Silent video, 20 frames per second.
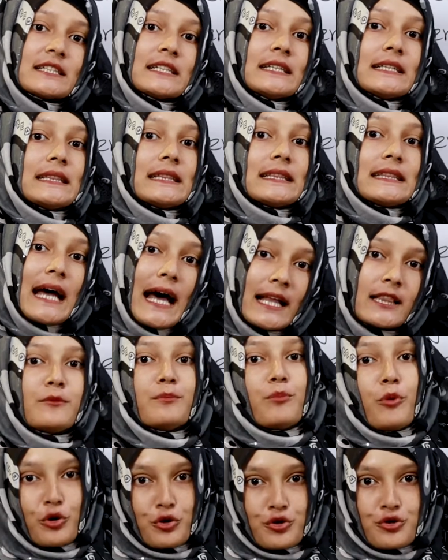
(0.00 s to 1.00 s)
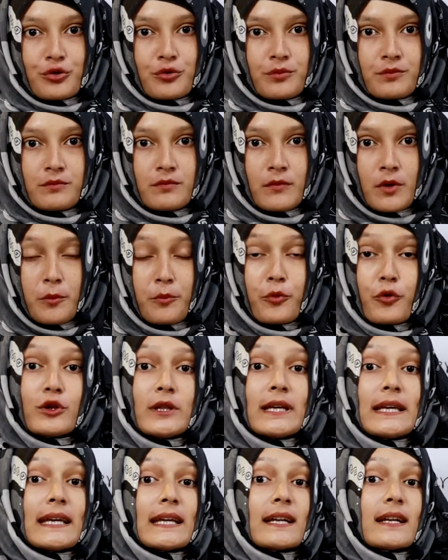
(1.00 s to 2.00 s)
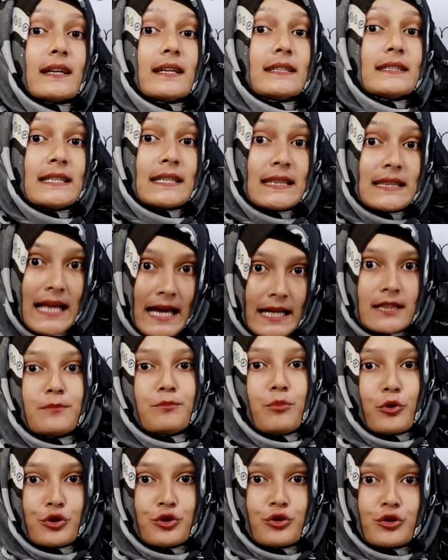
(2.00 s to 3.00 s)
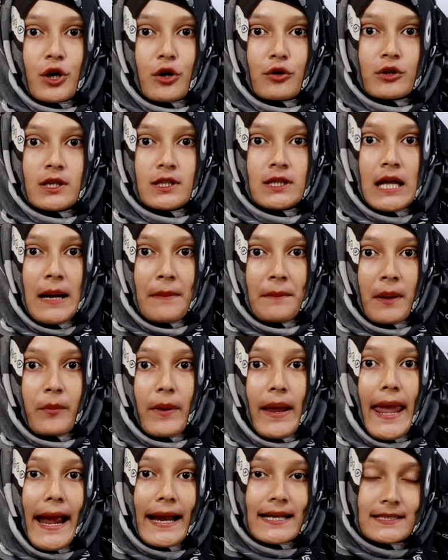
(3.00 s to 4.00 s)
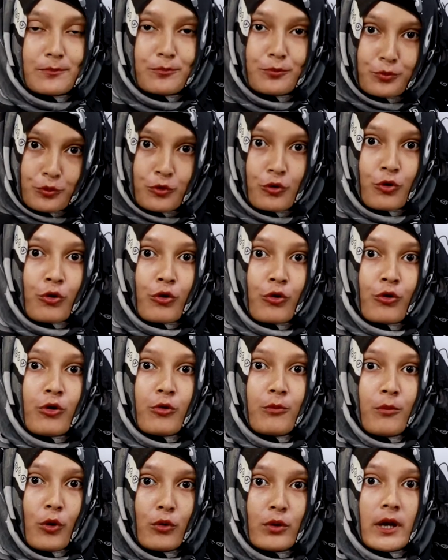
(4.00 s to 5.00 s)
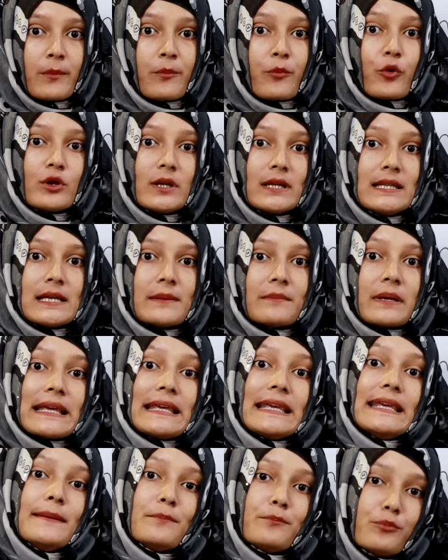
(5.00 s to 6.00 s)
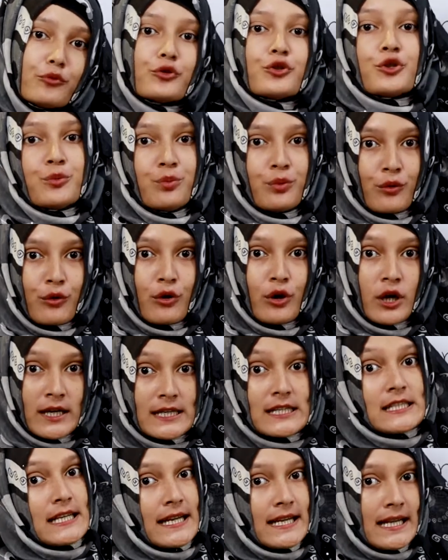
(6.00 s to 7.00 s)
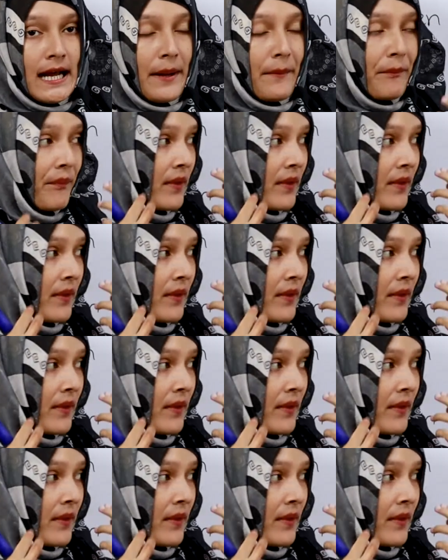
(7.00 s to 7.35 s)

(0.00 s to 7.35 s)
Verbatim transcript: আসি তাৎপর্য প্রতীকের যে তাৎপর্যটা অর্থাৎ আমরা একটা কোনো মৌলের প্রতীক দিয়ে আমরা কি বুঝবো সেটা